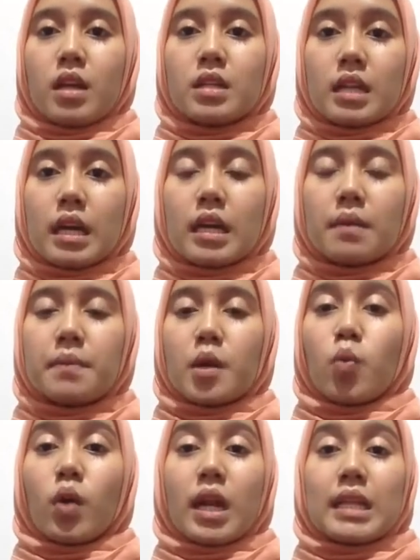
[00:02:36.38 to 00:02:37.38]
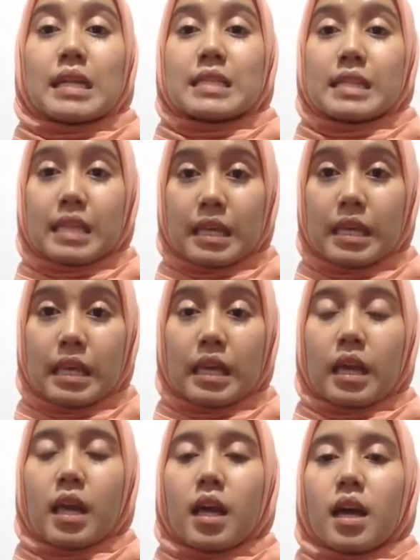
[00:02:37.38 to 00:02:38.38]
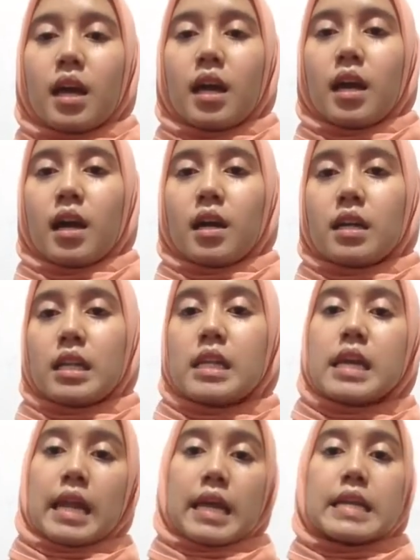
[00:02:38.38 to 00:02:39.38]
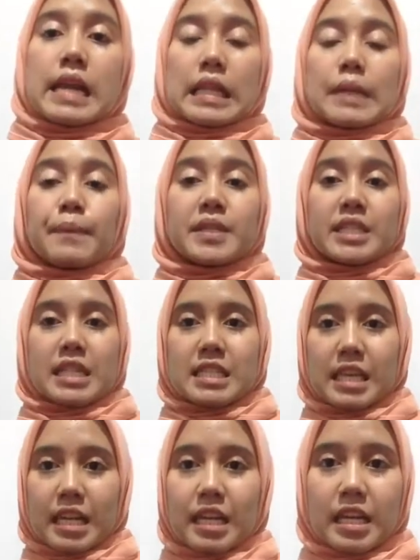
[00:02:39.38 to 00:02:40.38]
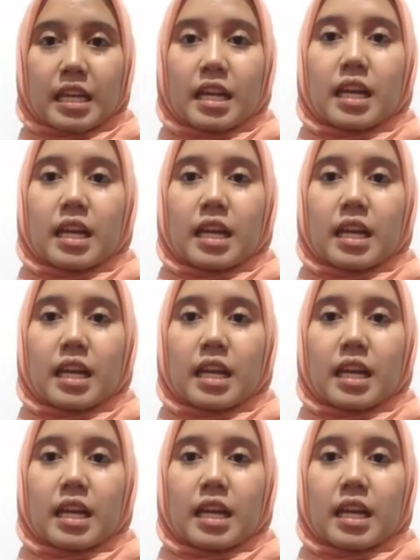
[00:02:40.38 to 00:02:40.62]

dan berkualitas tinggi di daerah-daerah terpencil sana.